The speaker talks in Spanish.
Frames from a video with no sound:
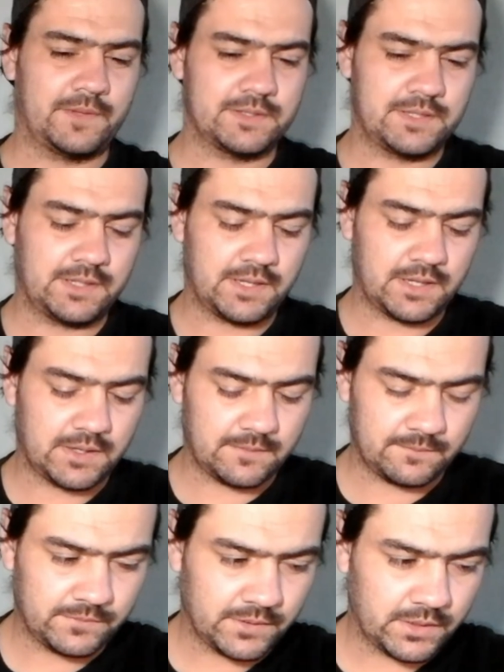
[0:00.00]
Así que
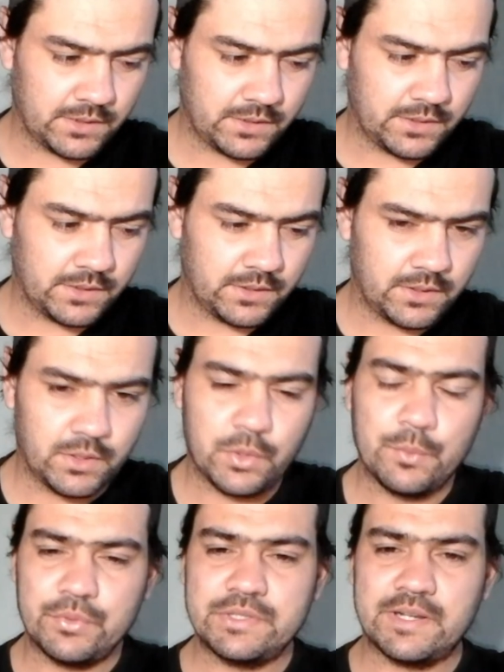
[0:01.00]

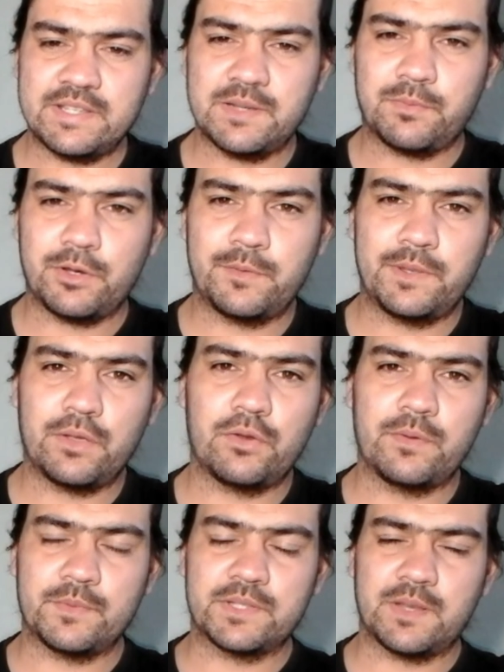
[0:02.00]
muchas gracias por el video. Nos
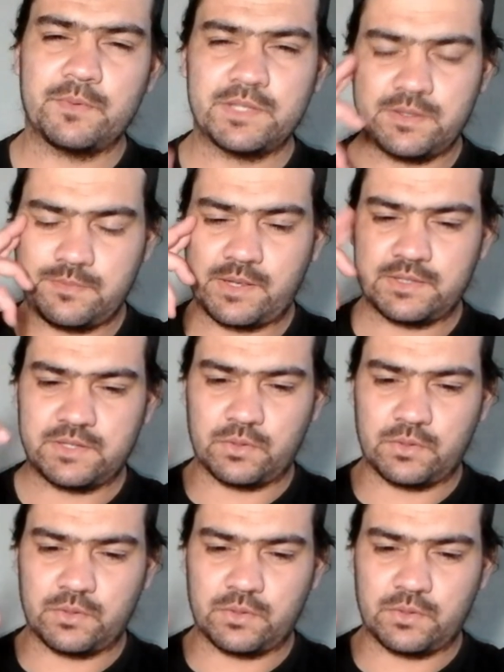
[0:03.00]
vemos en la próxima.